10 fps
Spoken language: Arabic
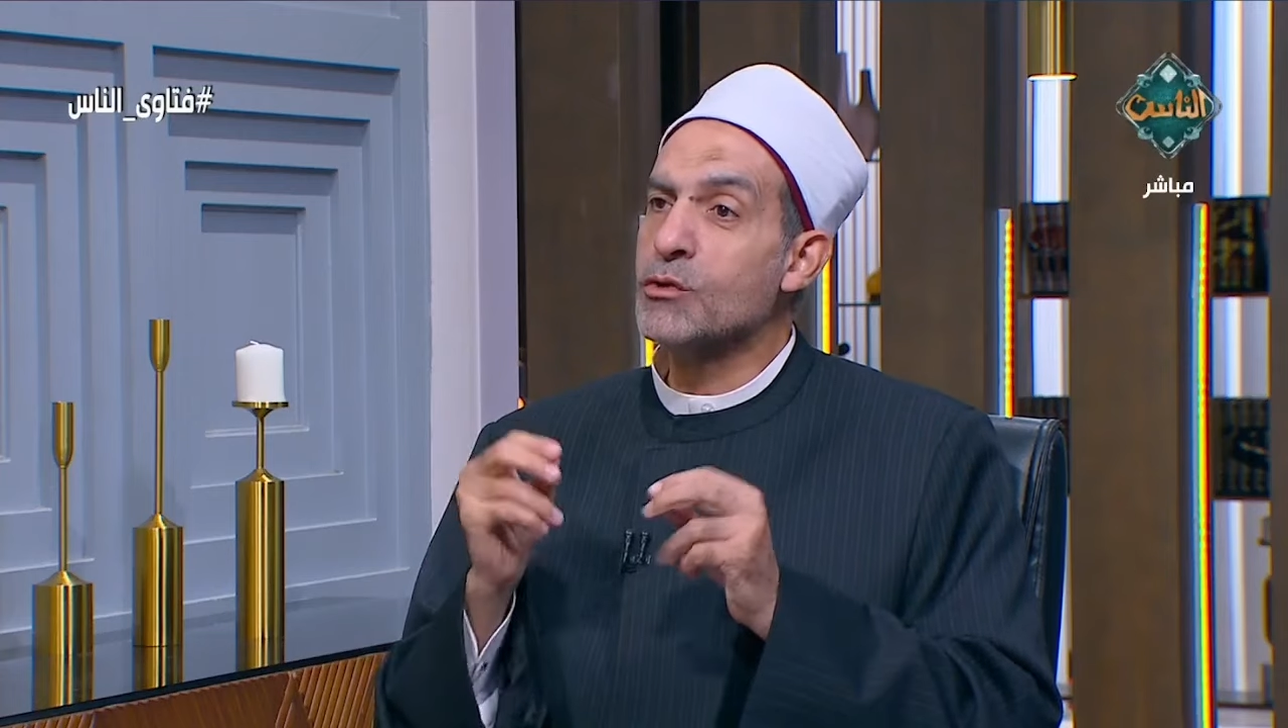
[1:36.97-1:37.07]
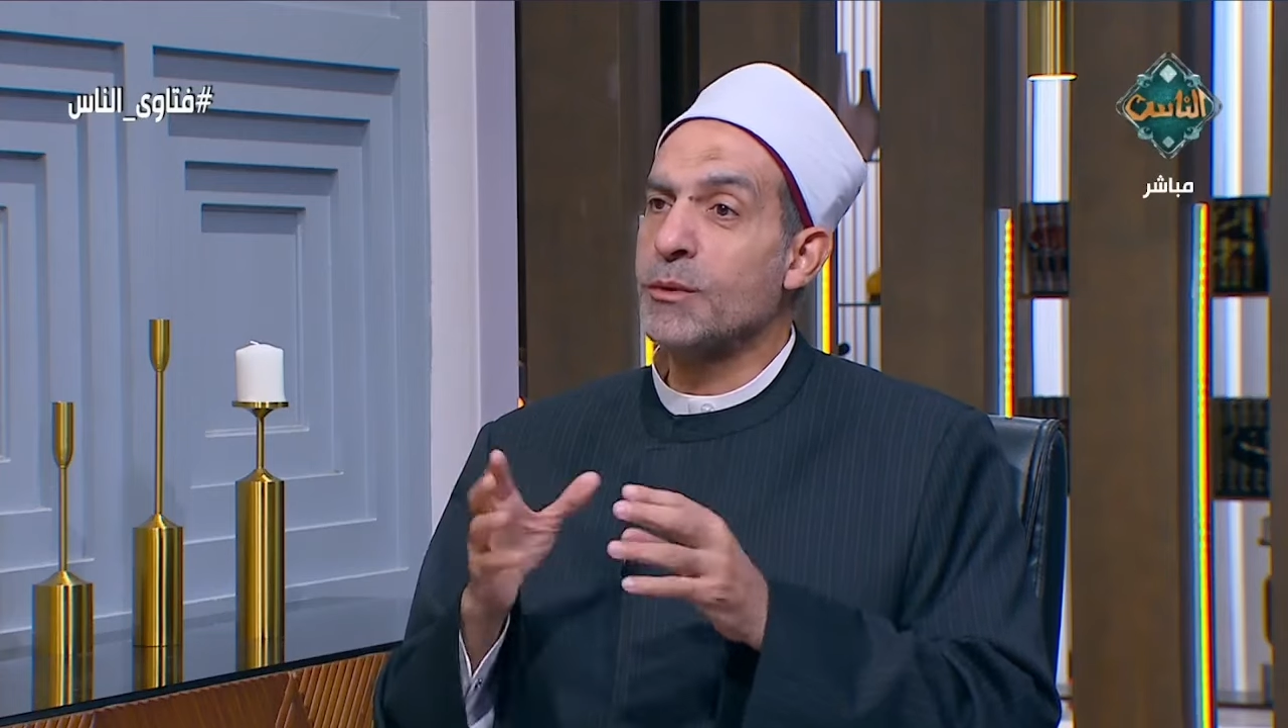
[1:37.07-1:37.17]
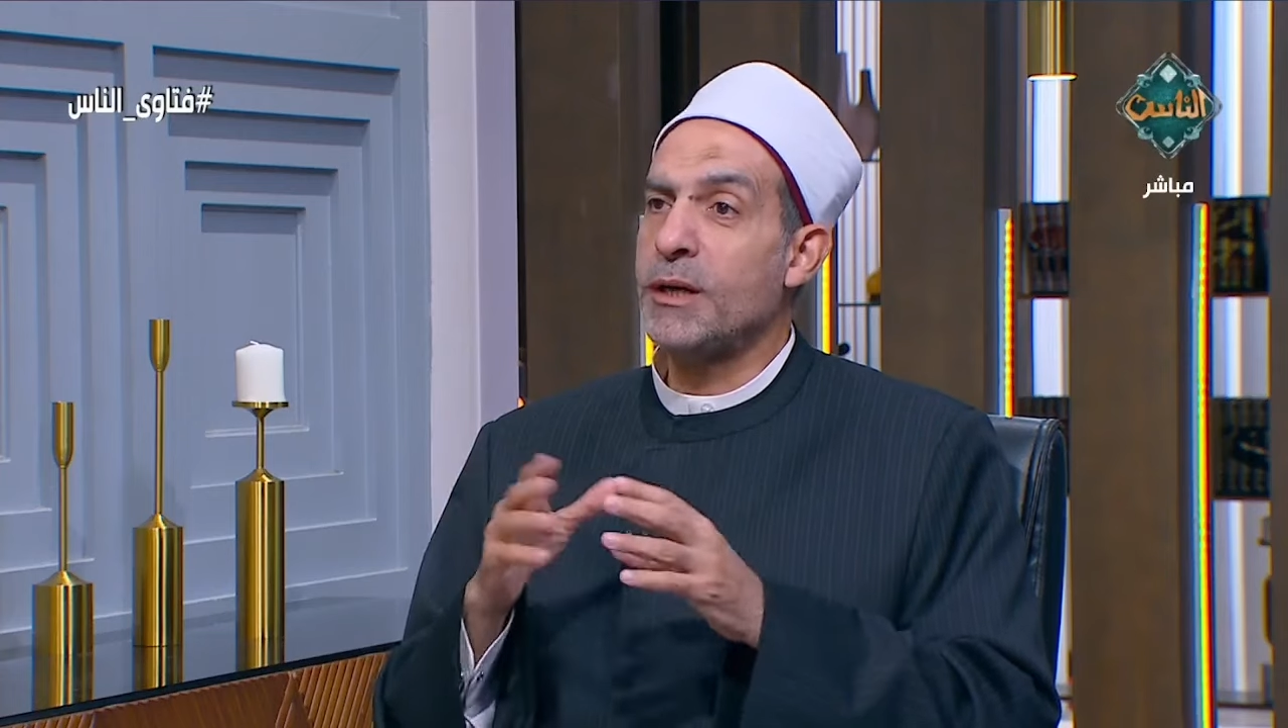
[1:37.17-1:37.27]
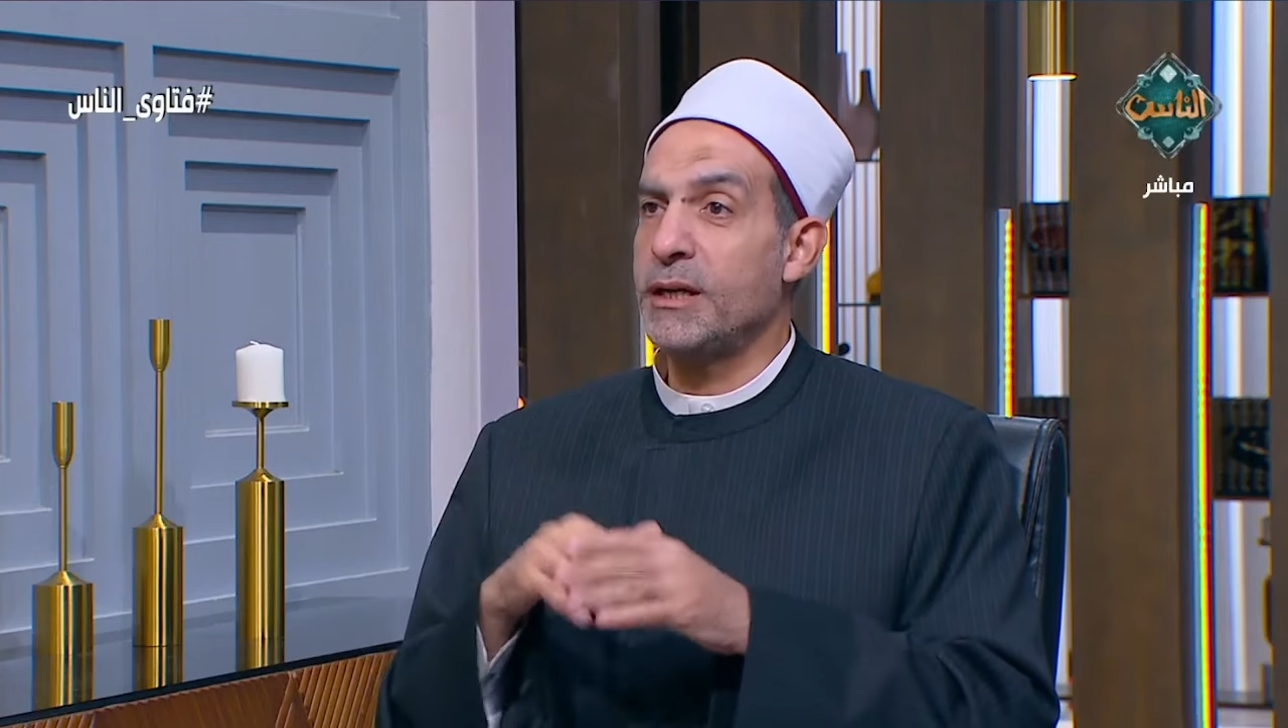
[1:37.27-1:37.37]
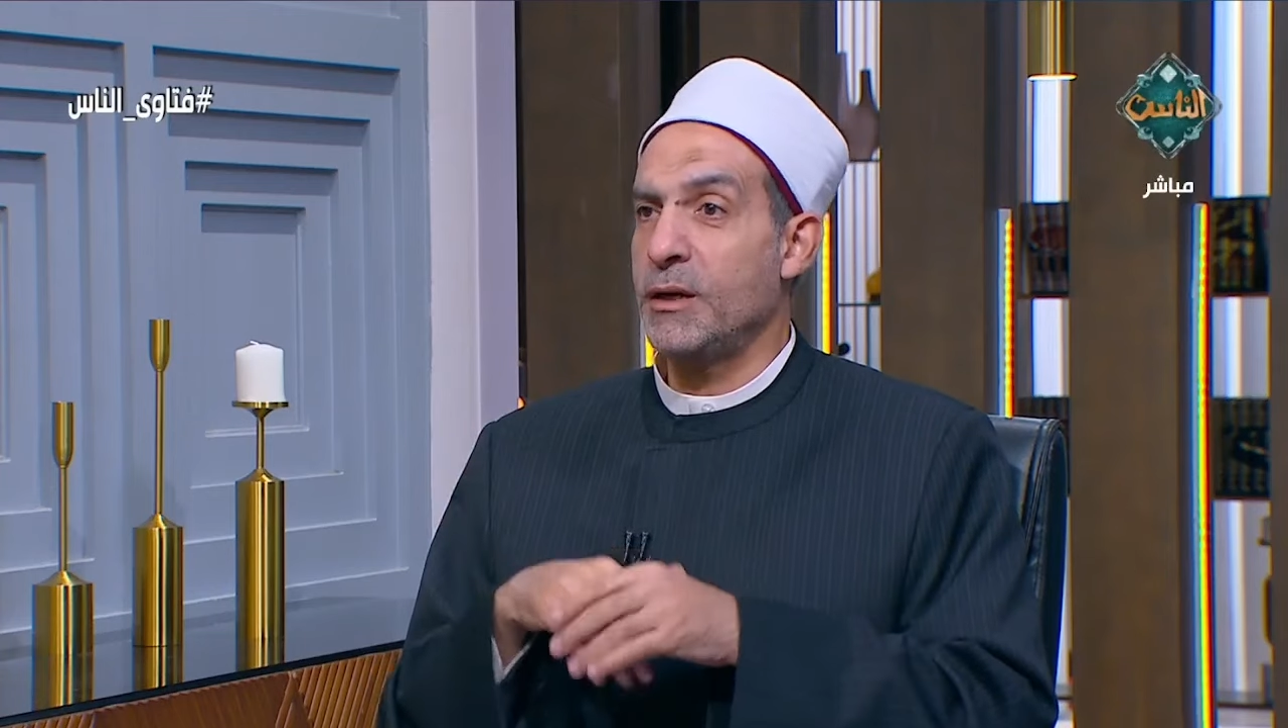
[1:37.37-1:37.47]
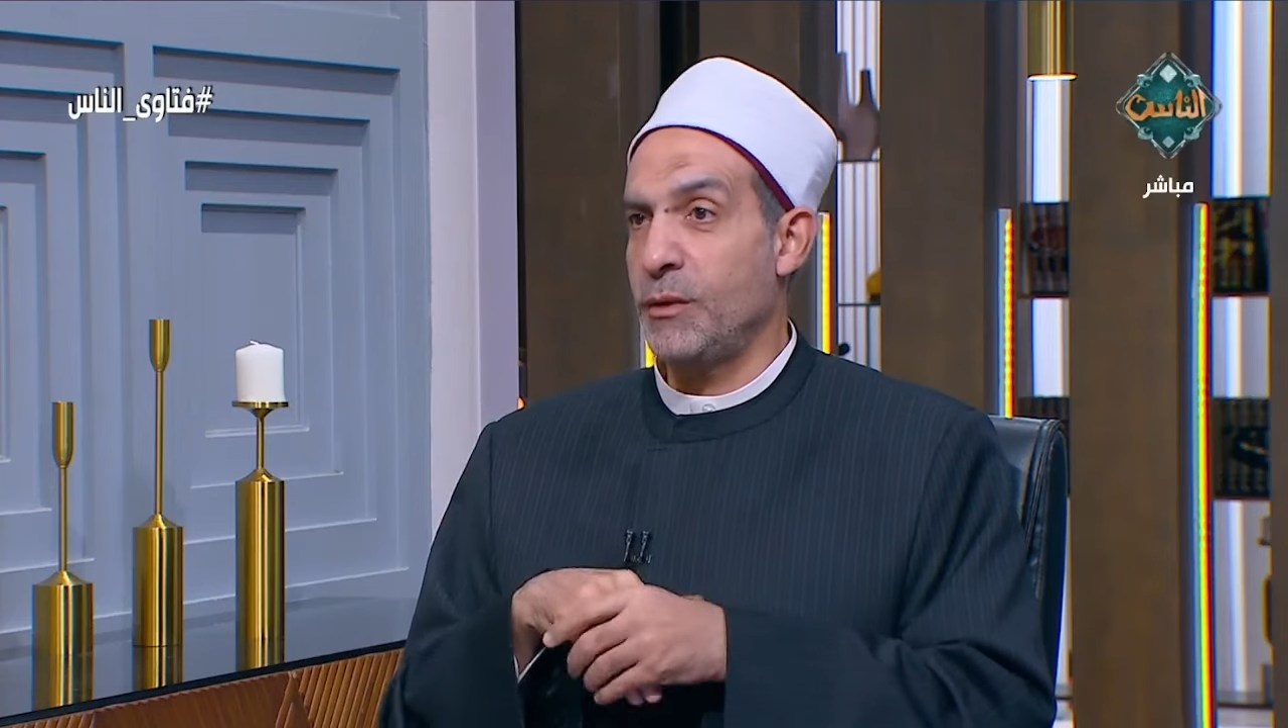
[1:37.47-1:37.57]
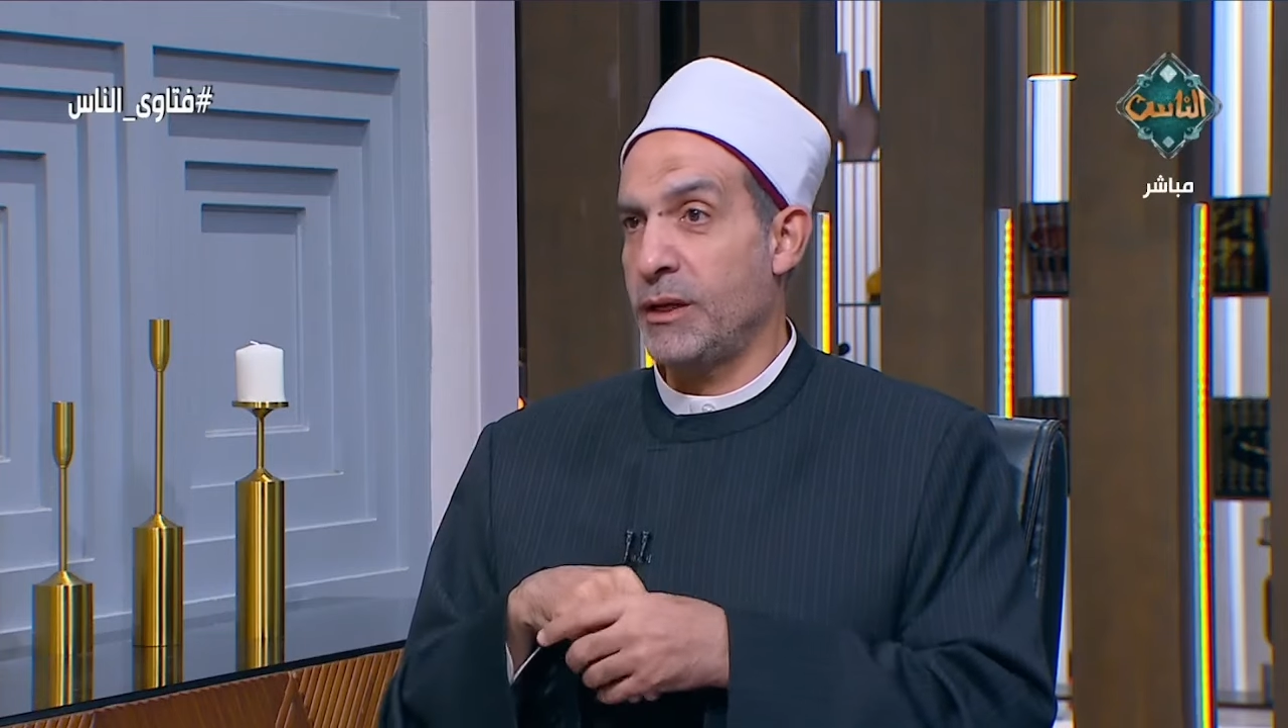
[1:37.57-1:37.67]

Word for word: سبحانه